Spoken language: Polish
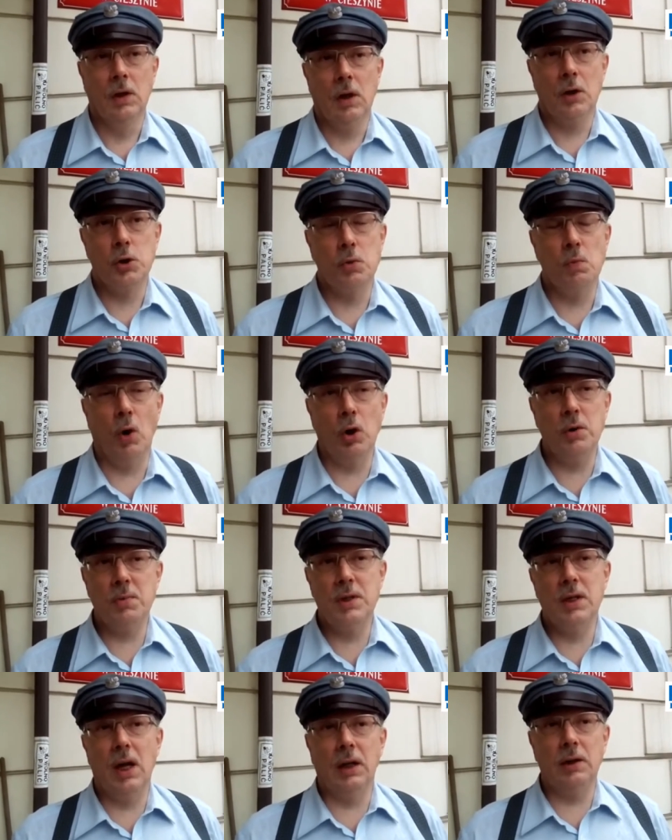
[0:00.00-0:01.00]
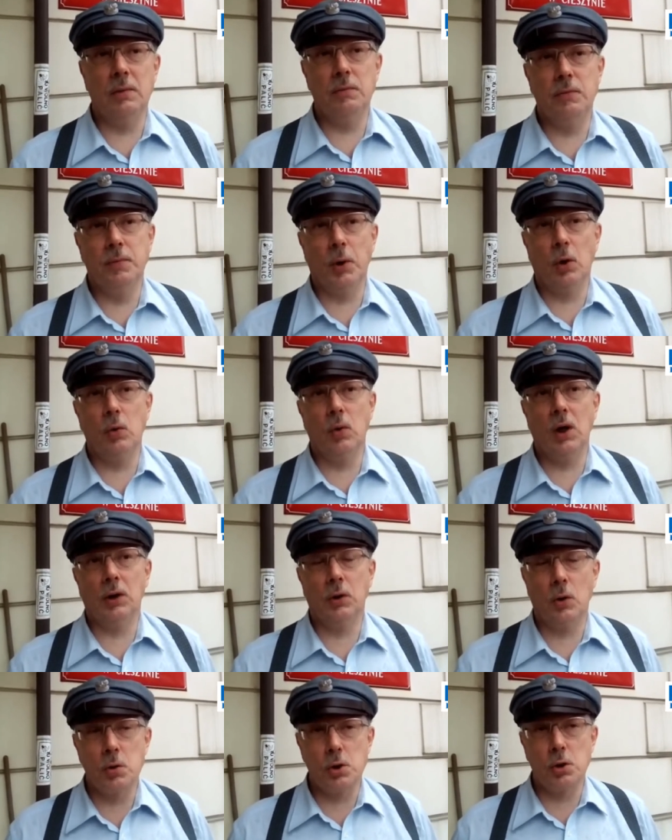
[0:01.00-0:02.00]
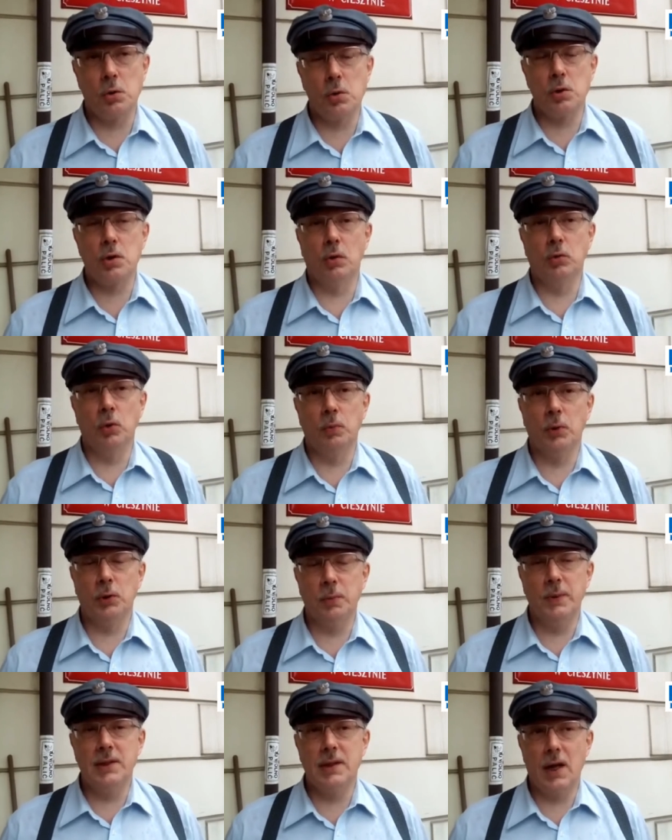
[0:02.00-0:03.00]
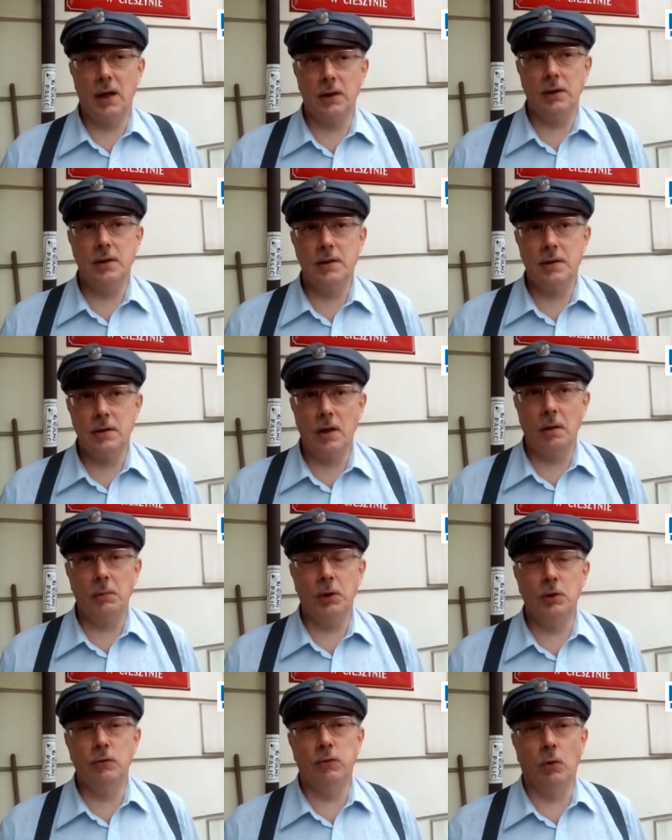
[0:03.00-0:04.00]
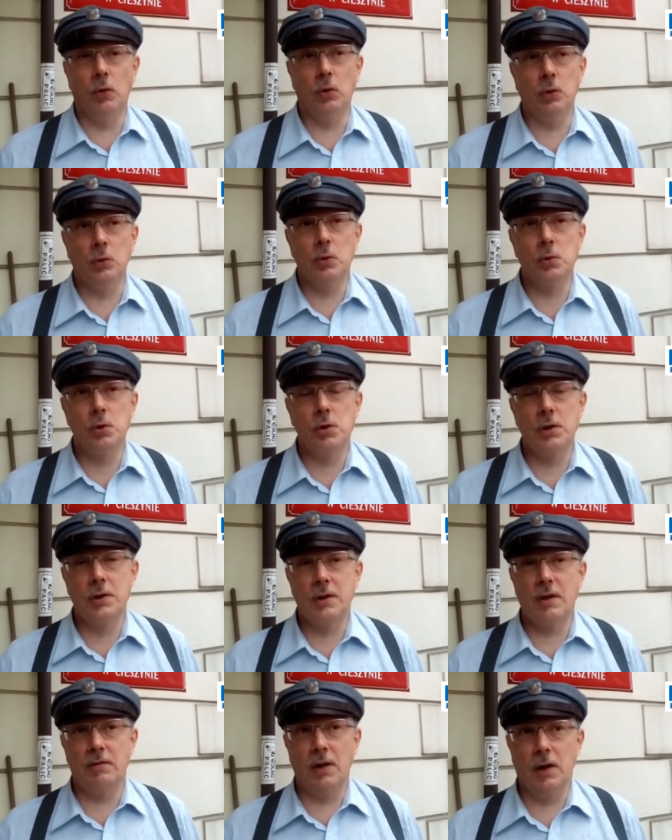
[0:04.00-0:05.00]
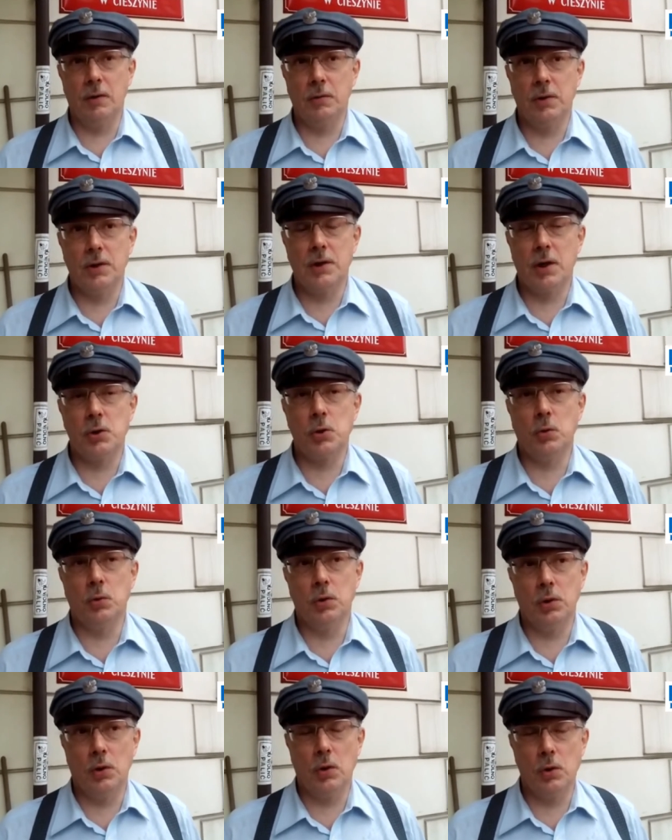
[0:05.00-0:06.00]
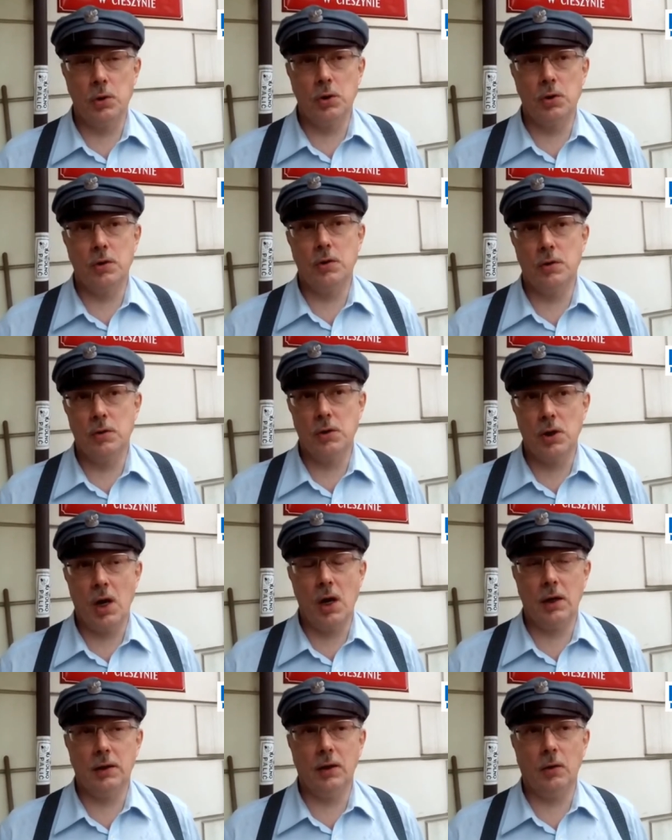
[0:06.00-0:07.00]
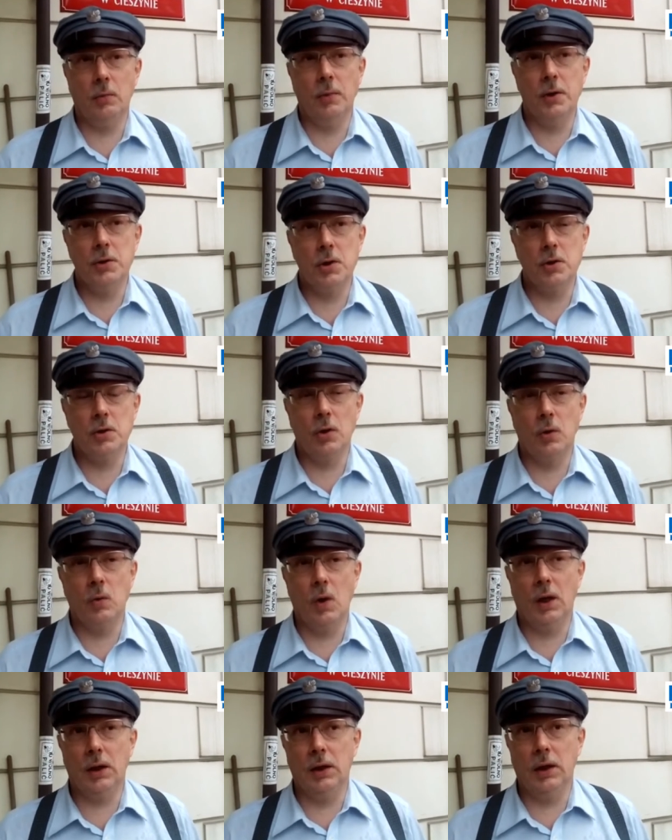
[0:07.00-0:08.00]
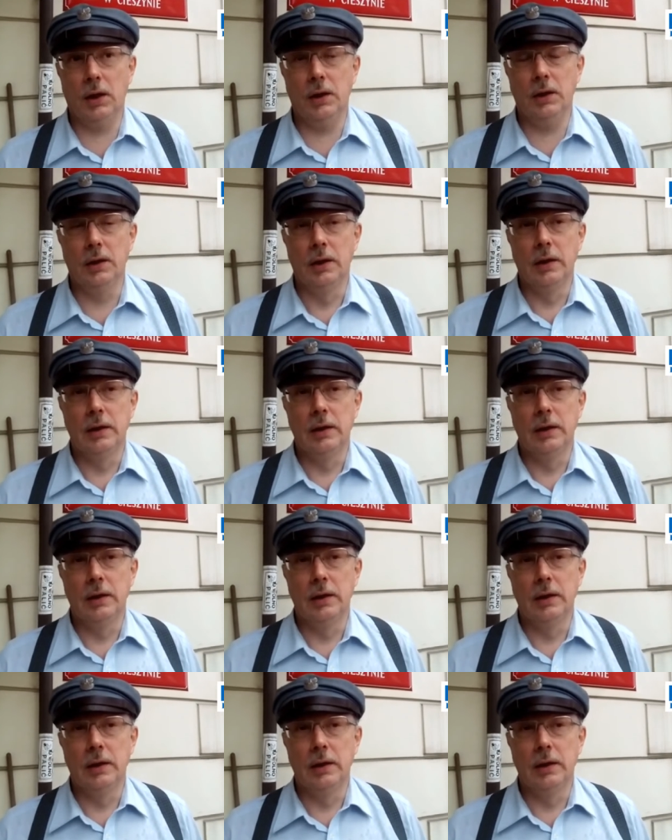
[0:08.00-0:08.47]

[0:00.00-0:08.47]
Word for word: Znaczy moim zdaniem prokuratorzy, którzy są tu podpisani, jest co najmniej dwóch, którzy stawiają te zarzuty, choć trzeba akta obejrzeć dokładniej.